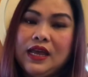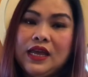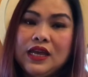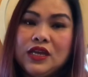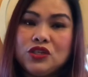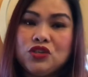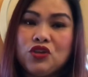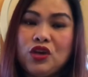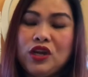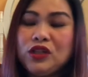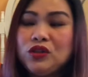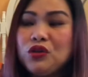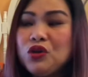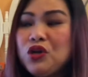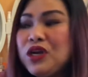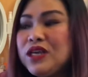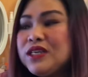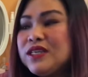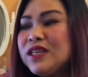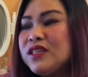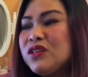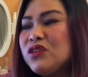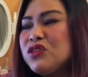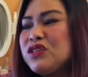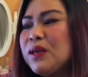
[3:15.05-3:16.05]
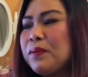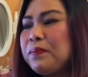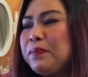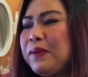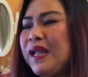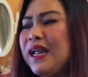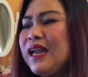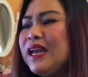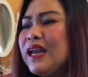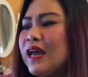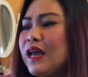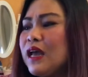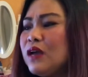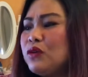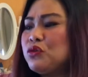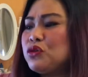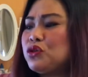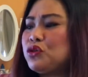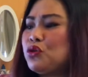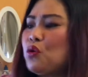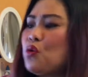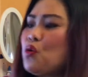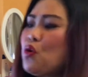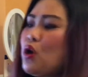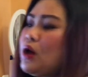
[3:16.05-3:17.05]
So, ito yung isa to sa pinaka
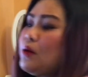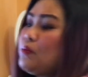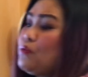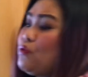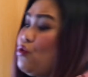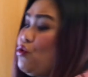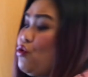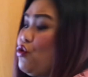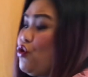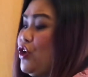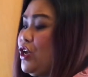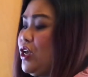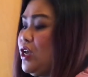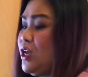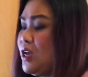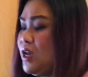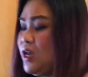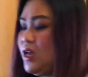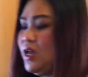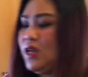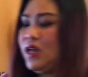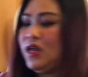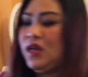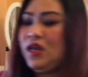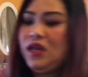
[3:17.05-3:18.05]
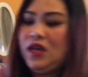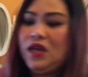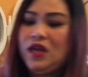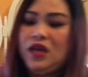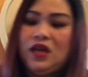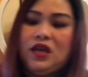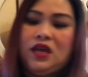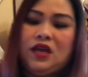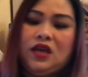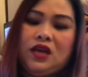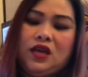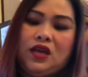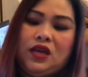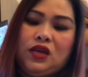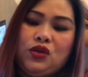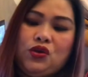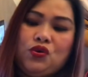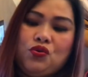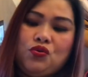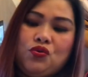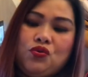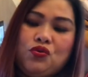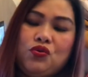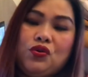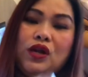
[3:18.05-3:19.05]
gusto kong amoy
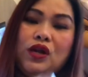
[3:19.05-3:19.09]
yung